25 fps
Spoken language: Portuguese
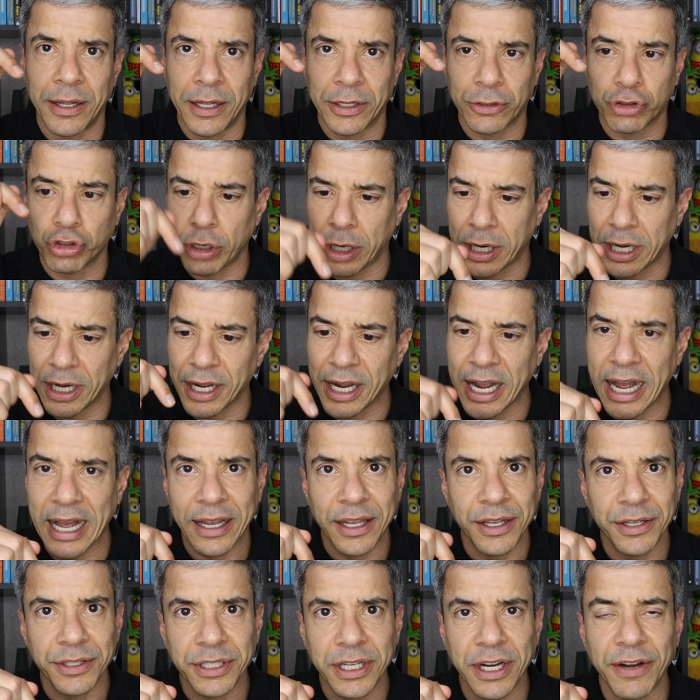É só clicar
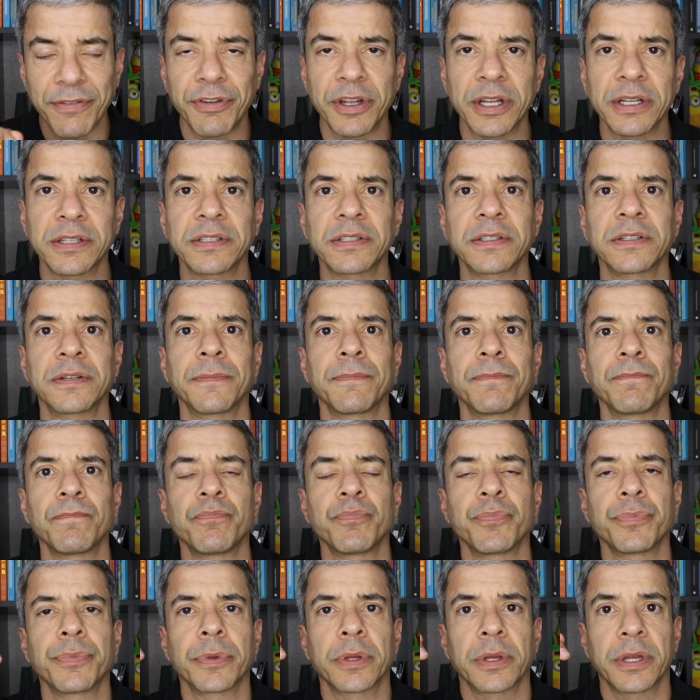aqui em inscrever-se,
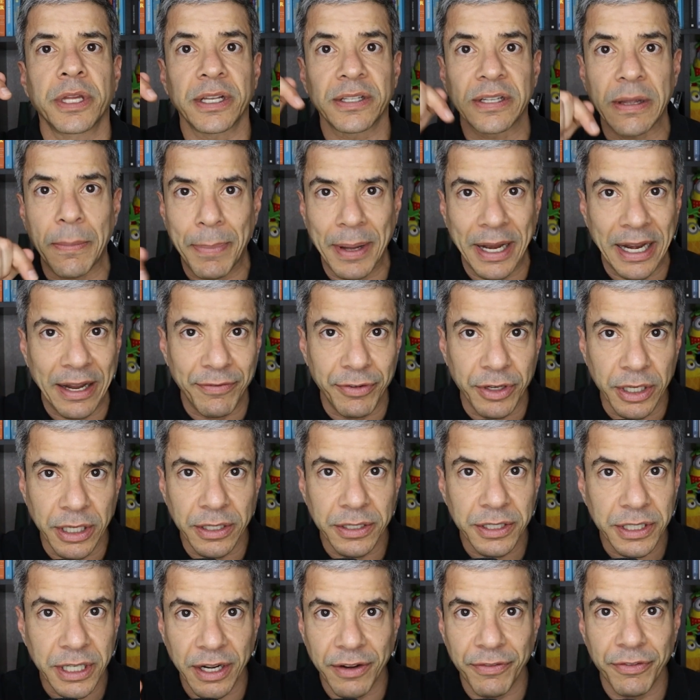nessa palavrinha
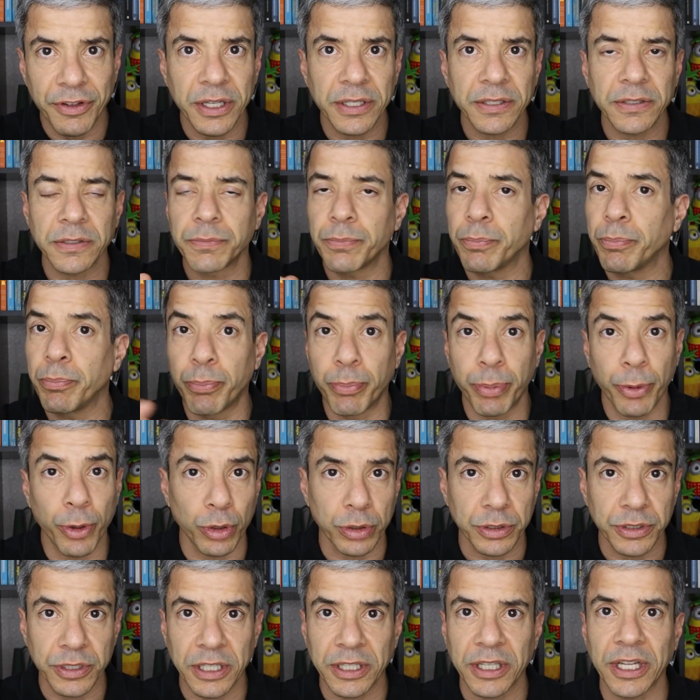inscrever-se,
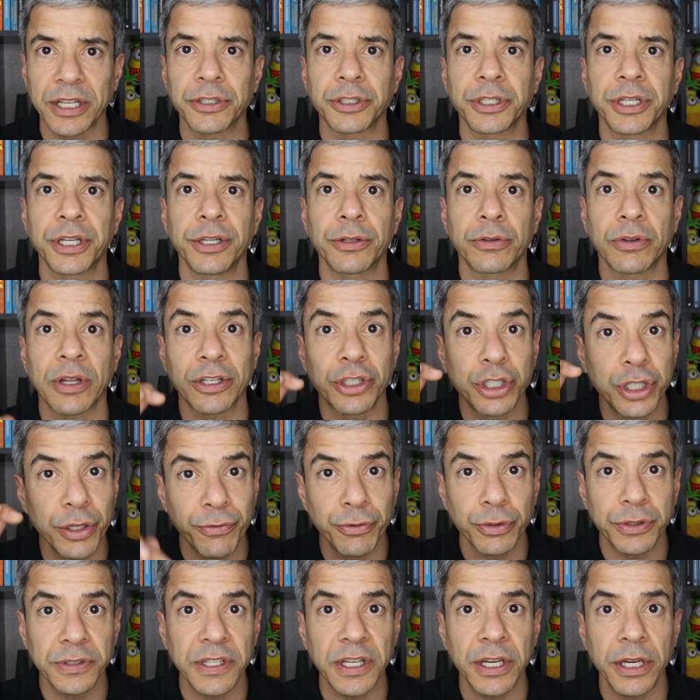pronto, já está inscrito.
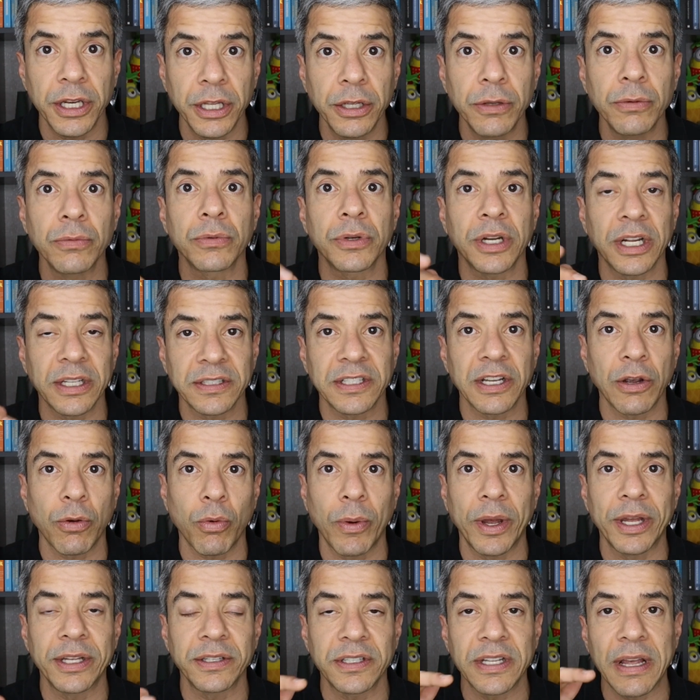Ativa o sininho na
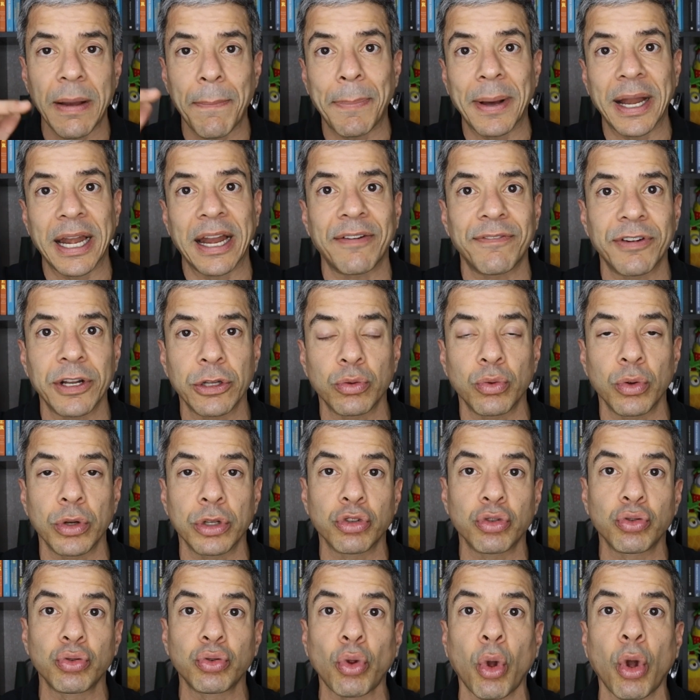sequência e a palavra
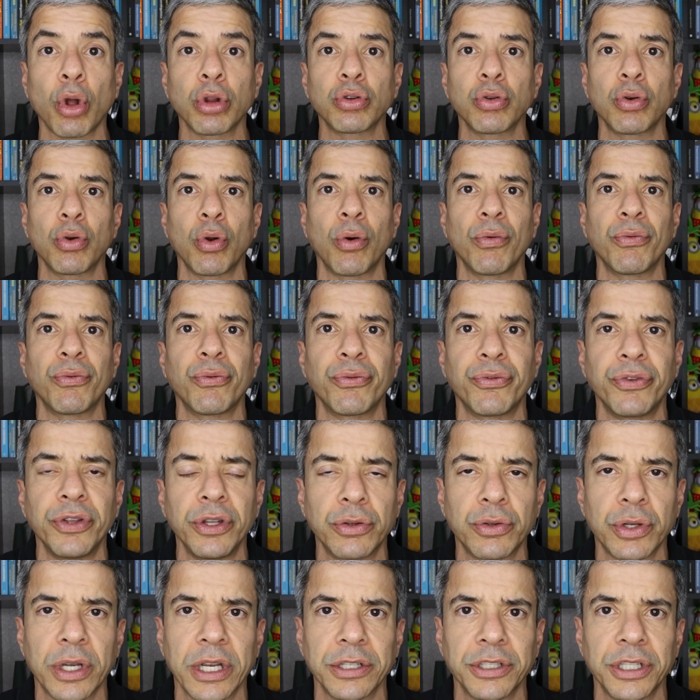todos. Todo novo
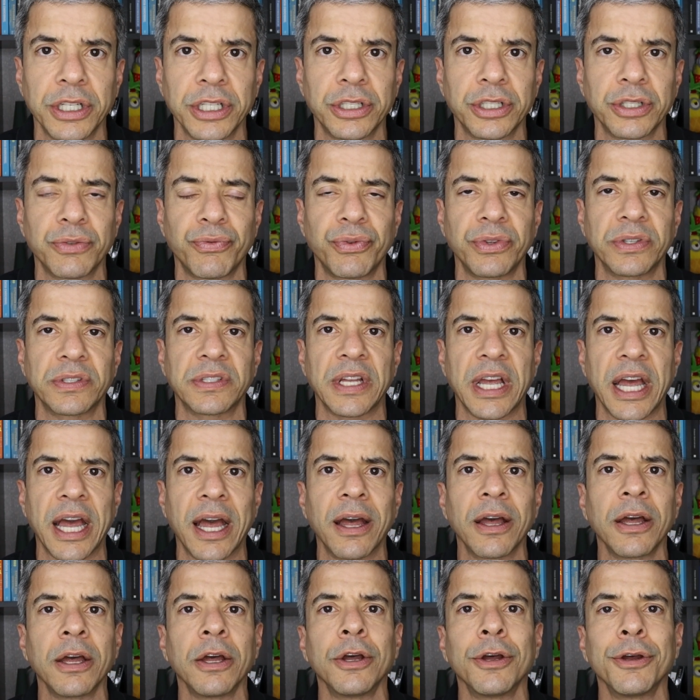vídeo que a gente
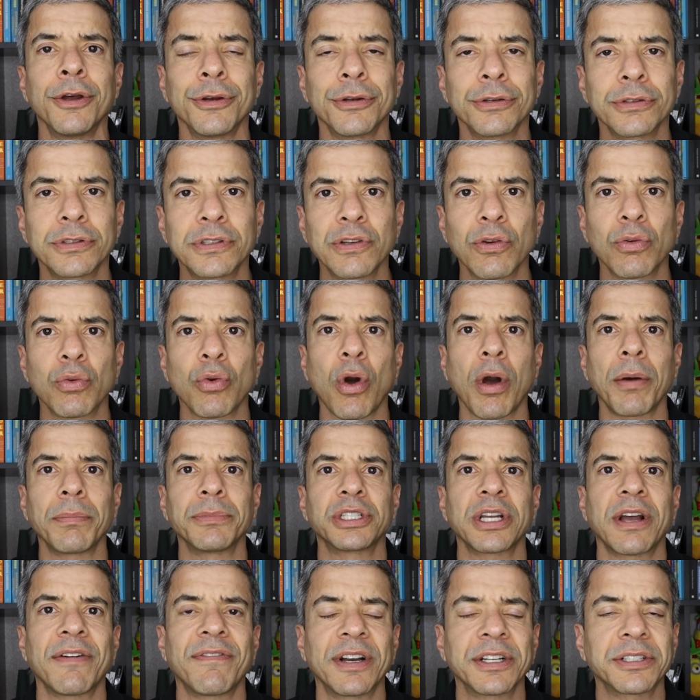fizer, seu
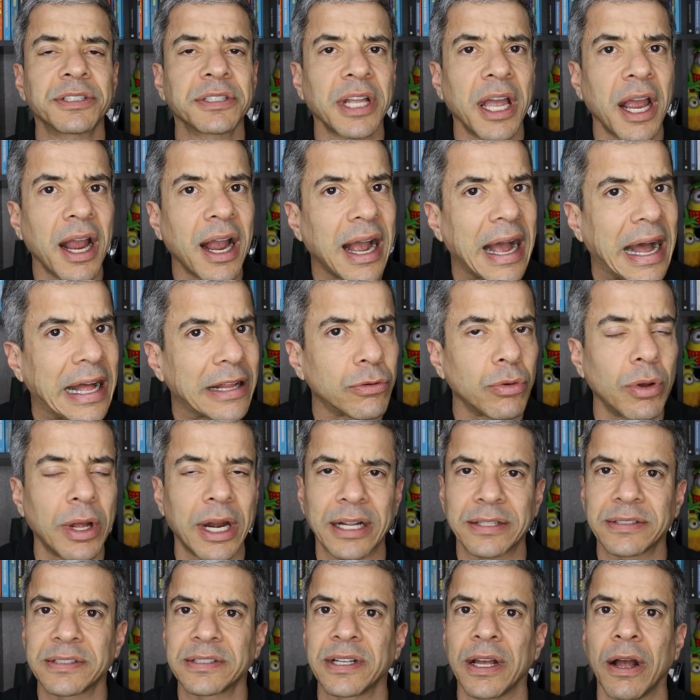nome já vai estar em cada
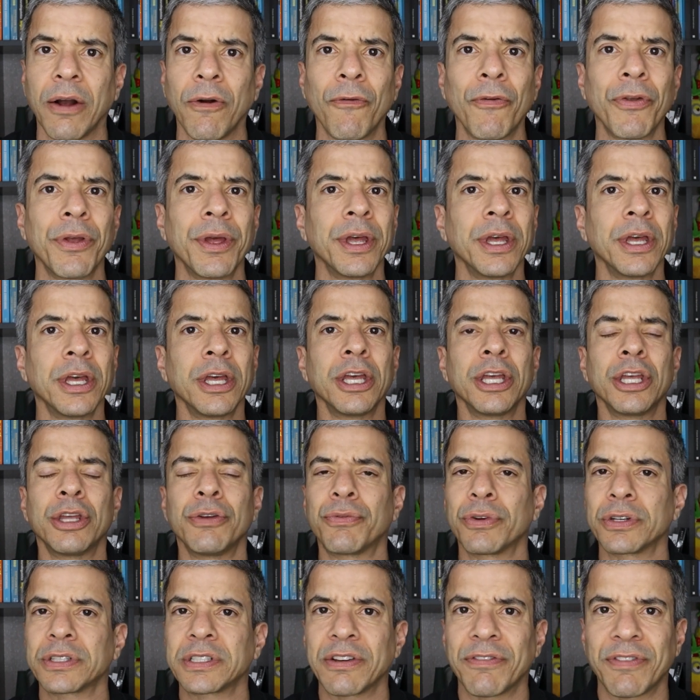oração e
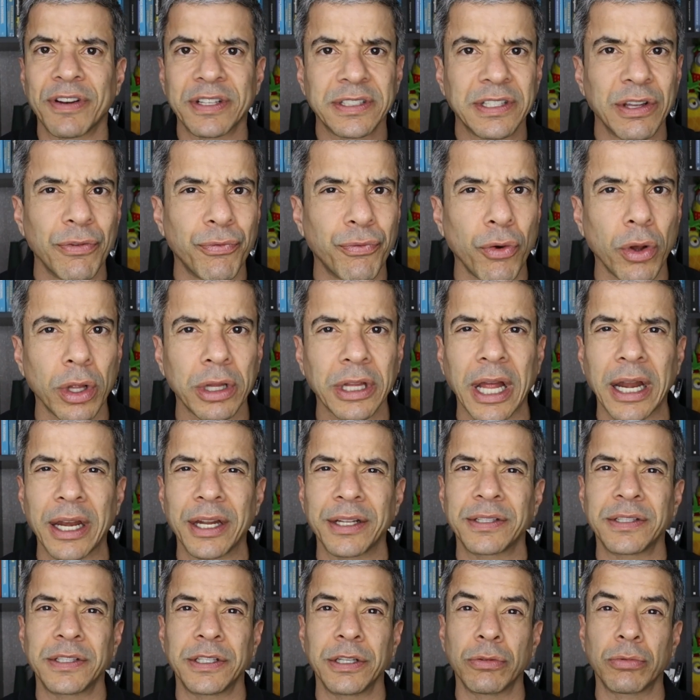você vai ser
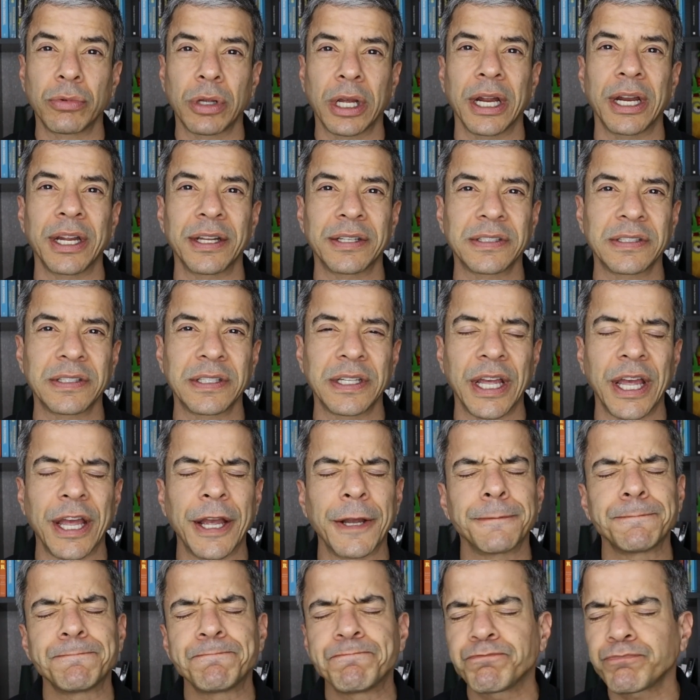fortalecido,
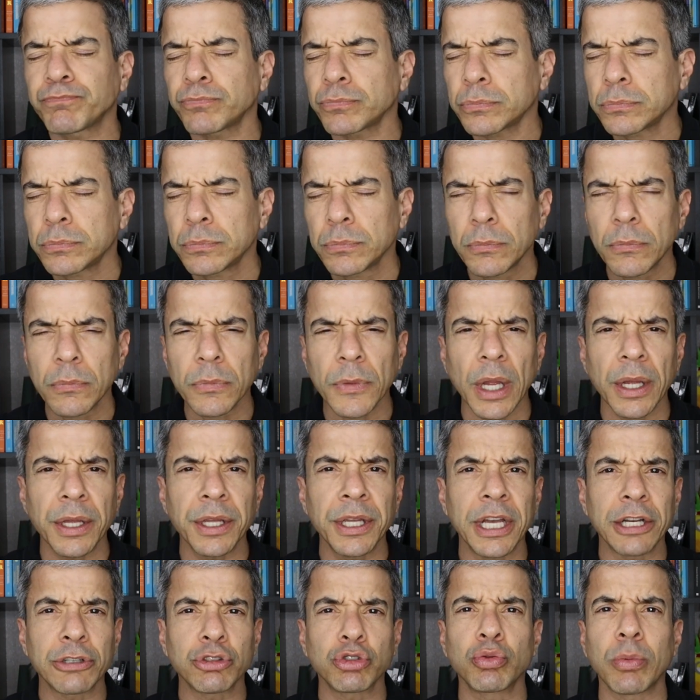crescer
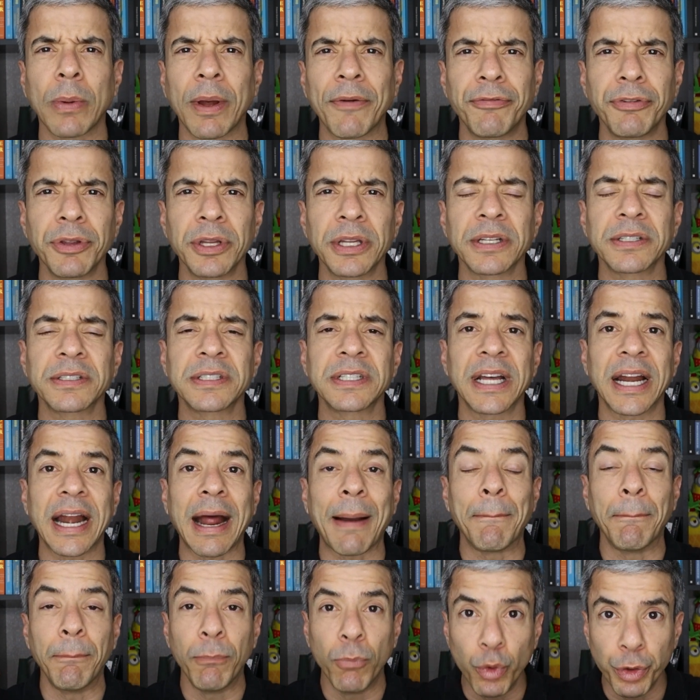e a sua vida
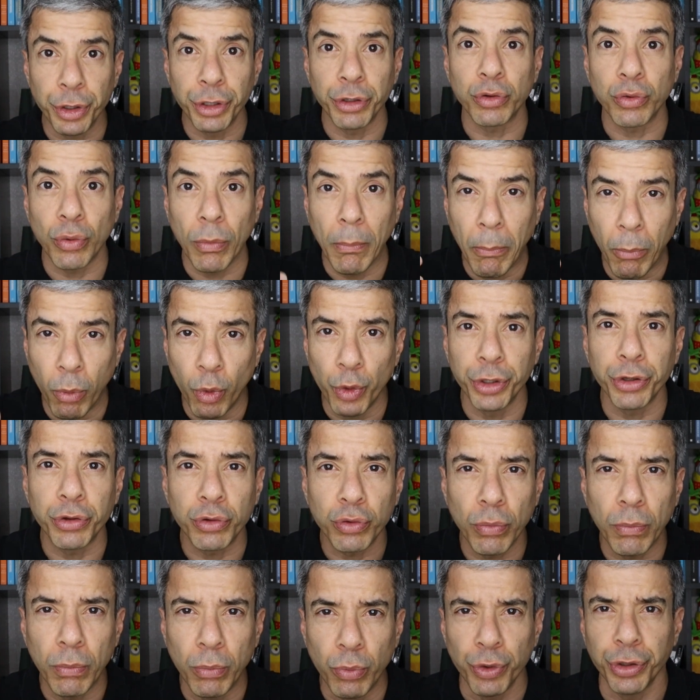será muito,
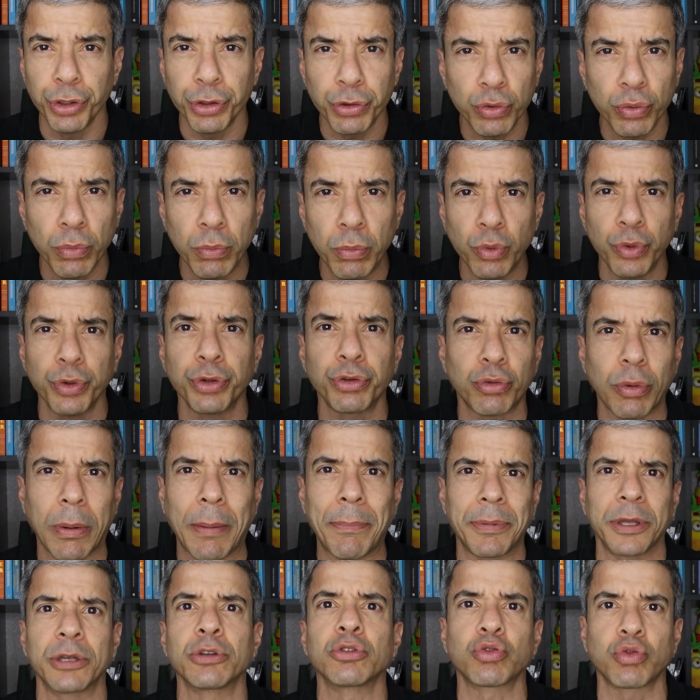muito, muito, muito
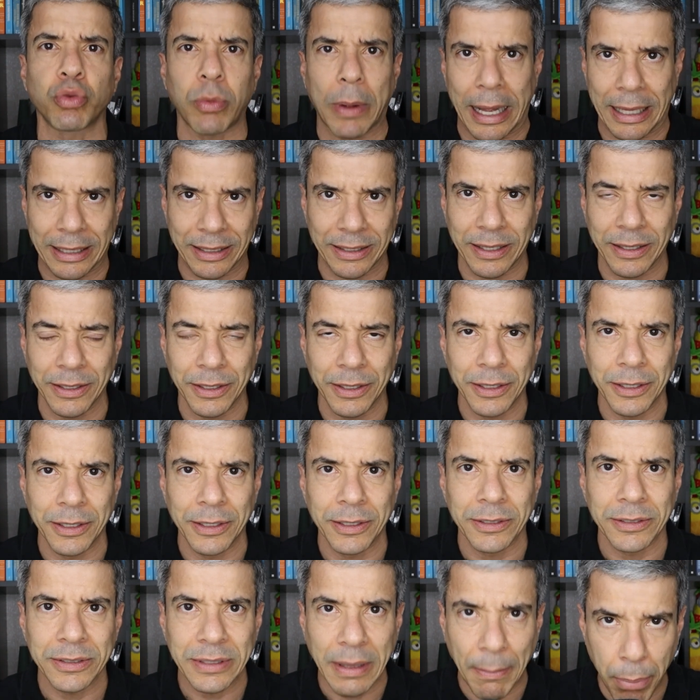abençoada
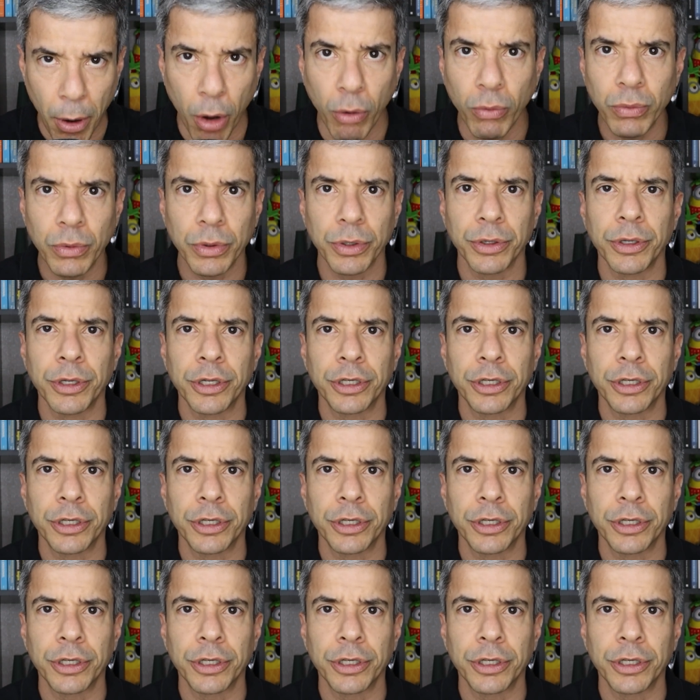tá bom?